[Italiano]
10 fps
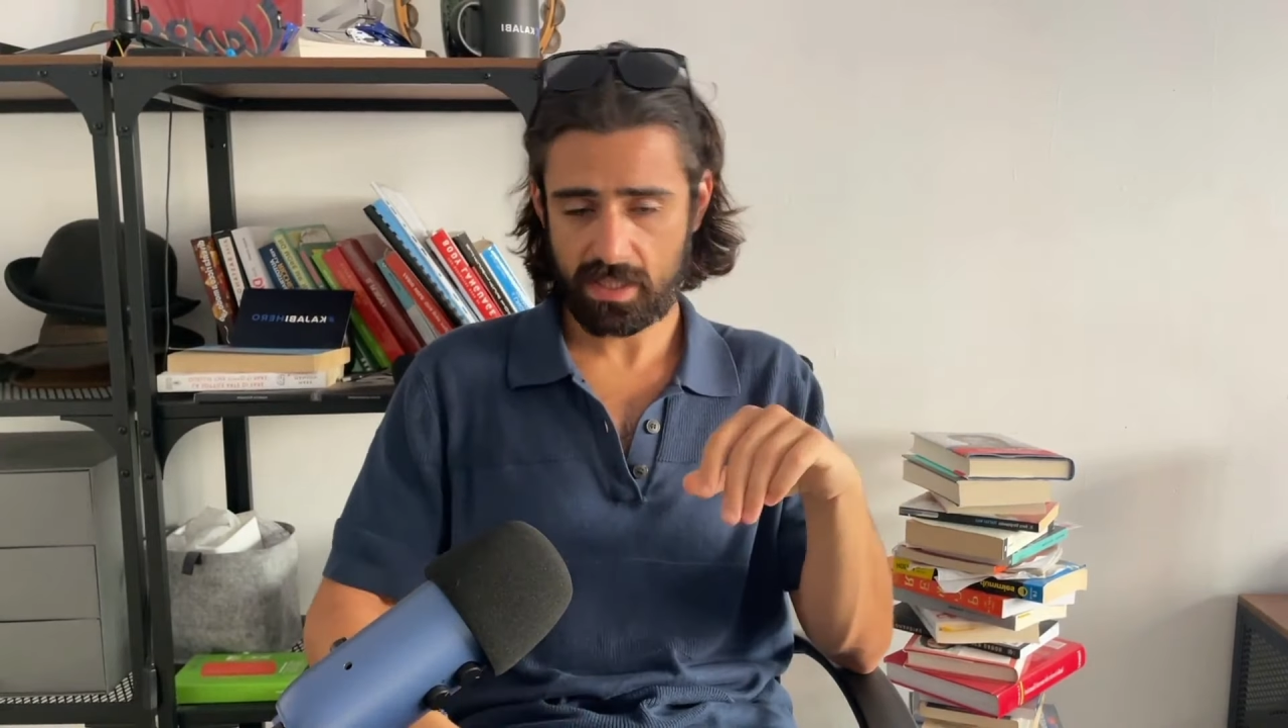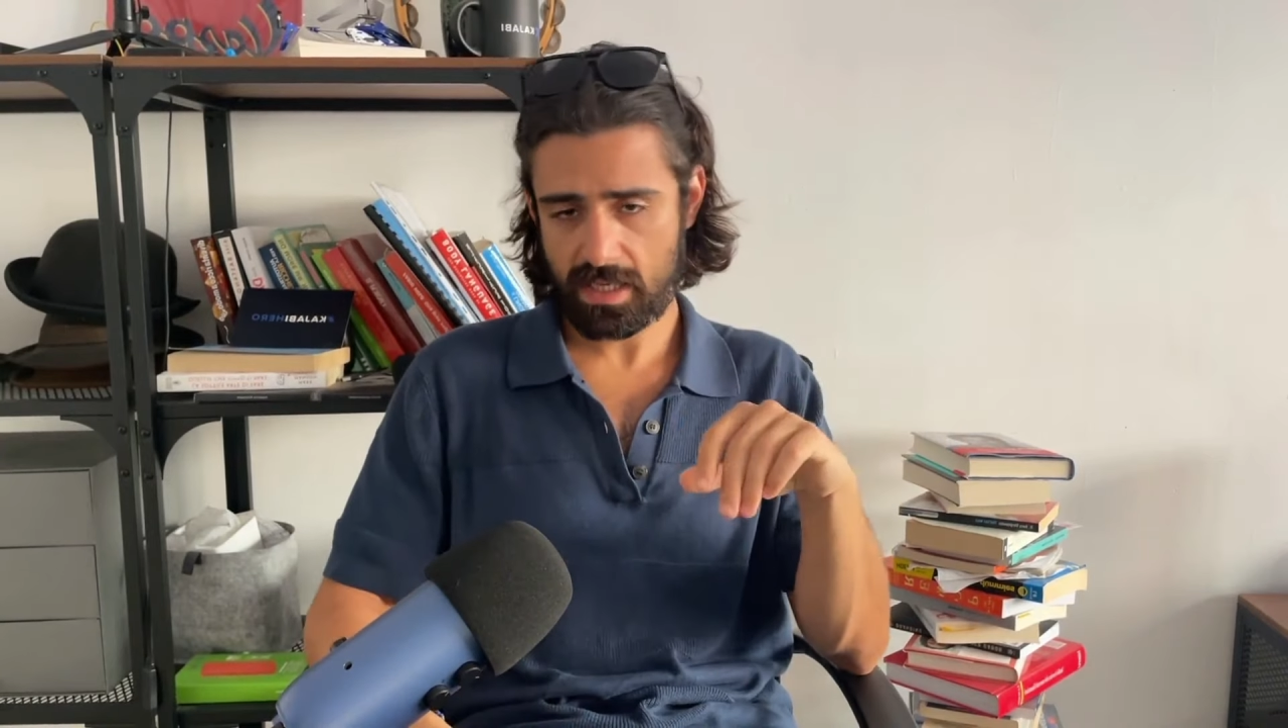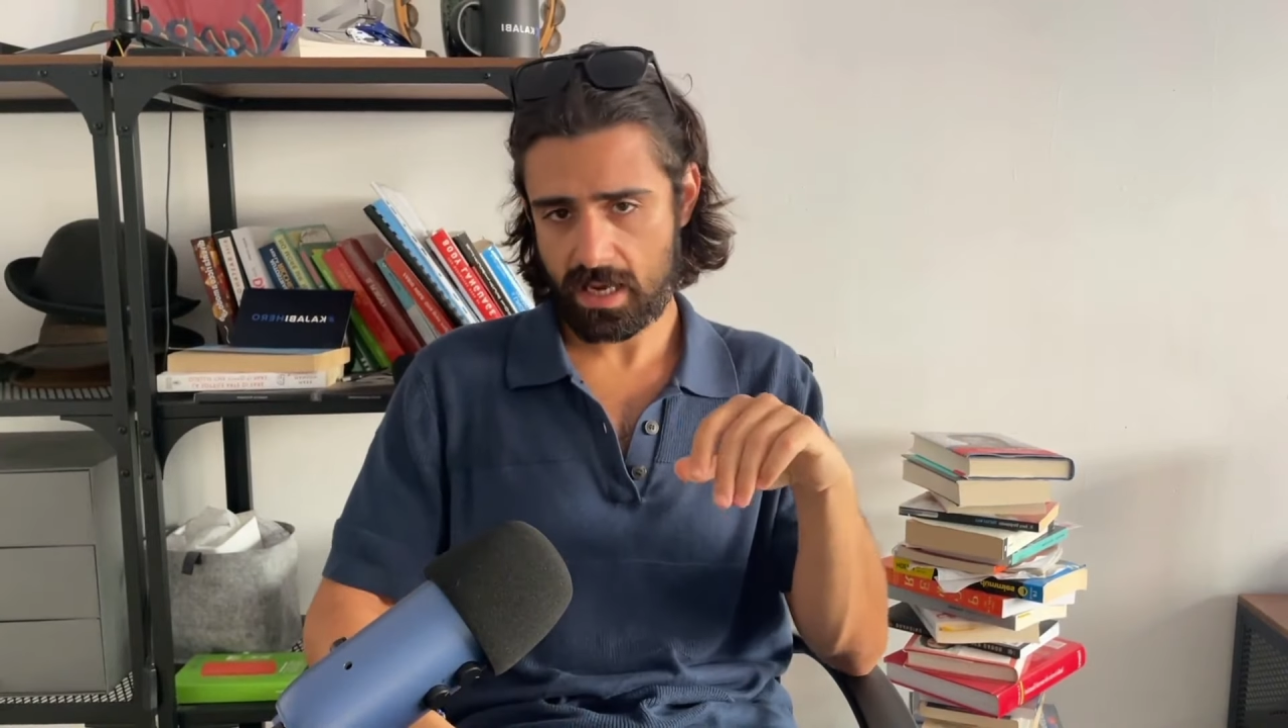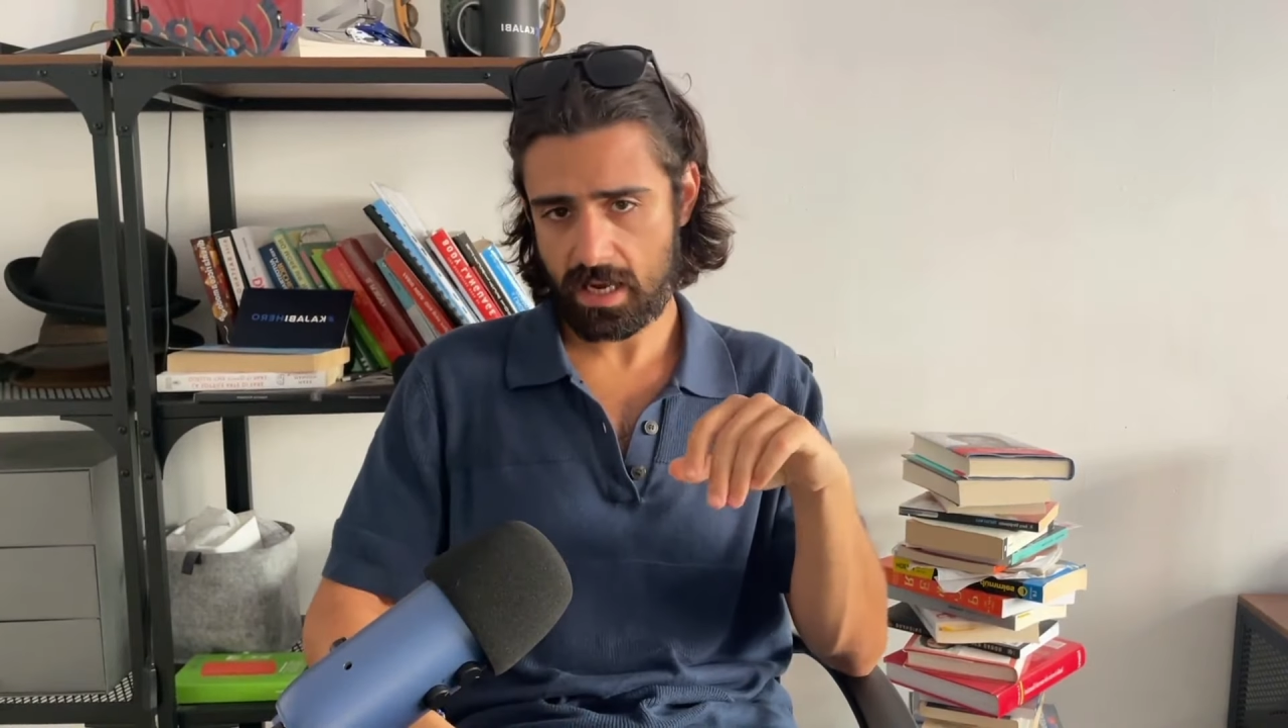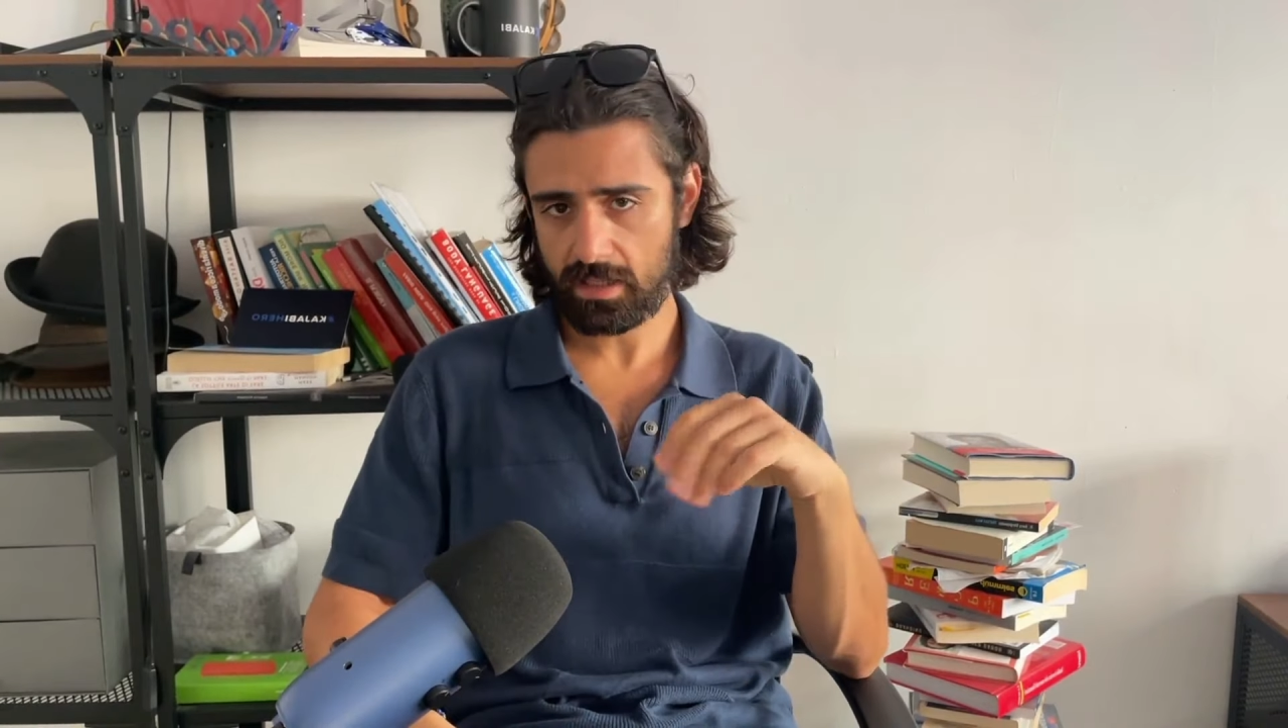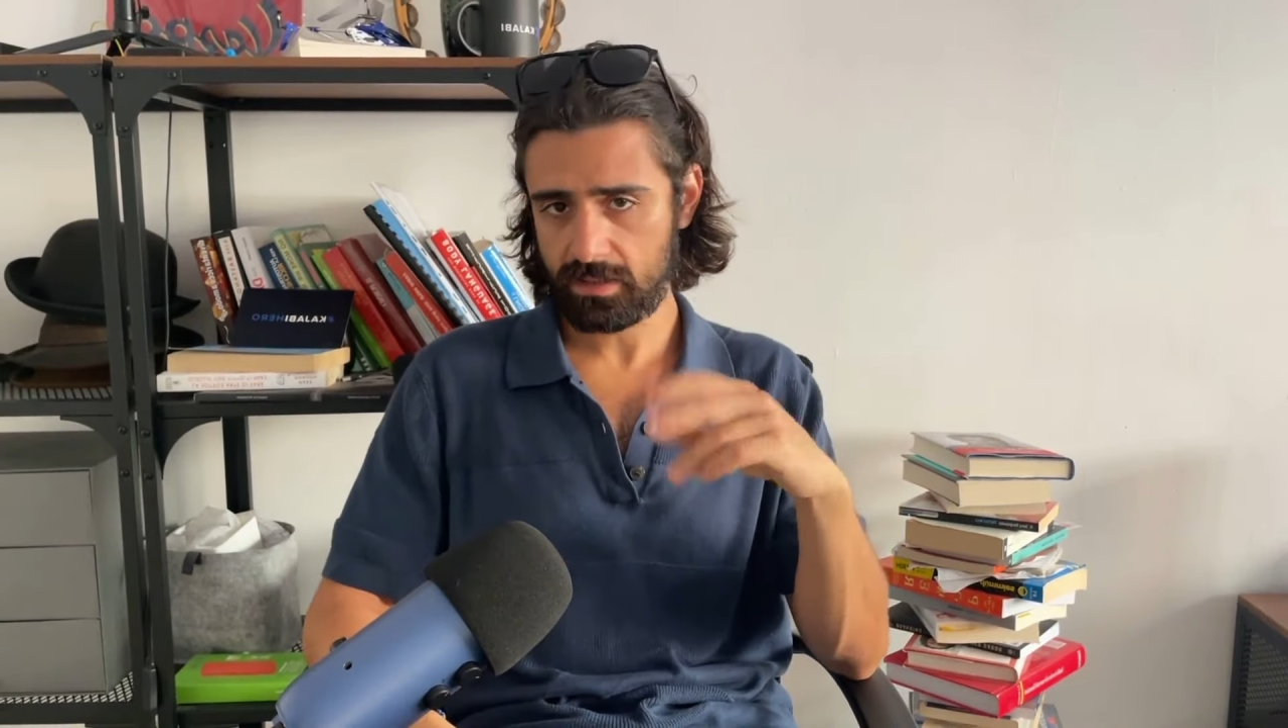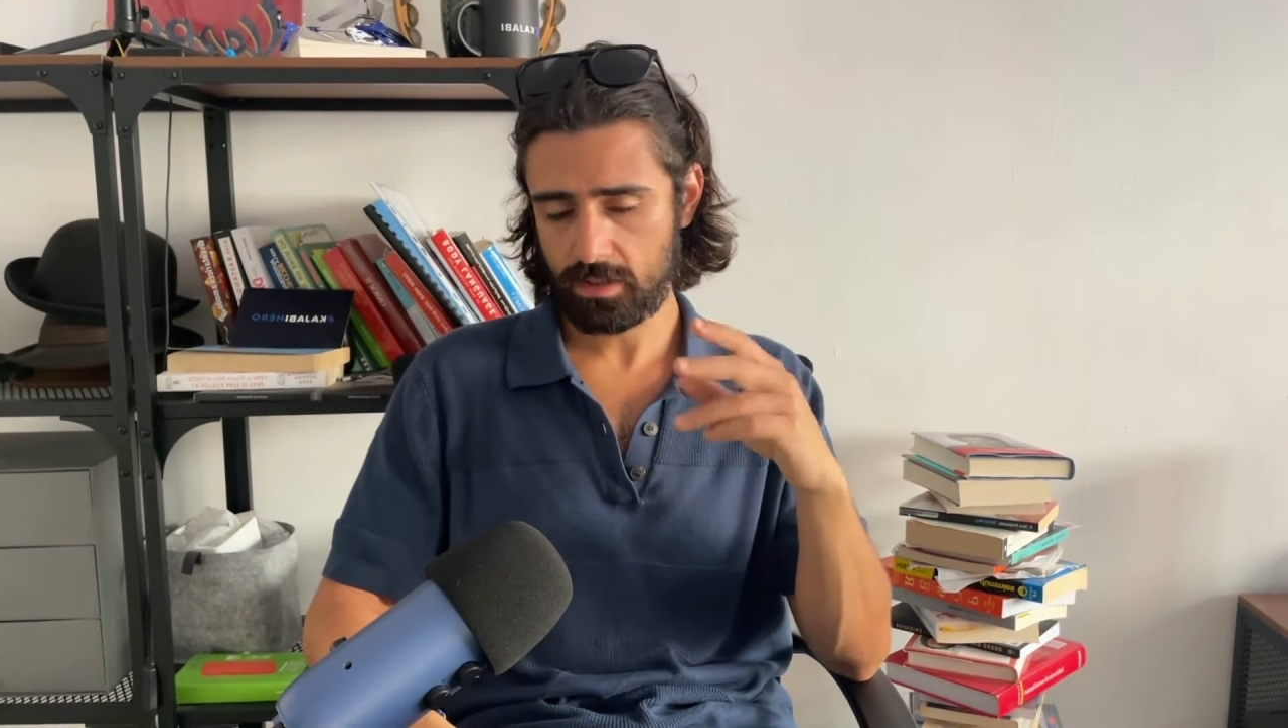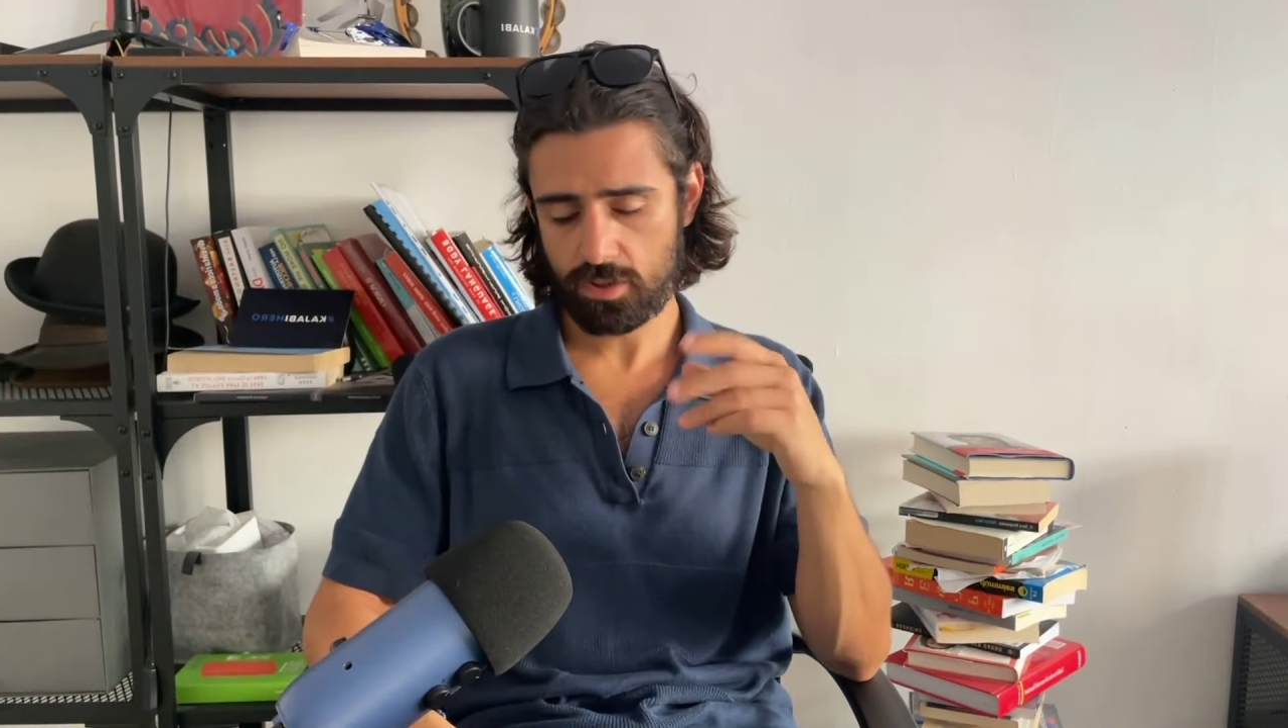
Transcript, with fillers: idea e ti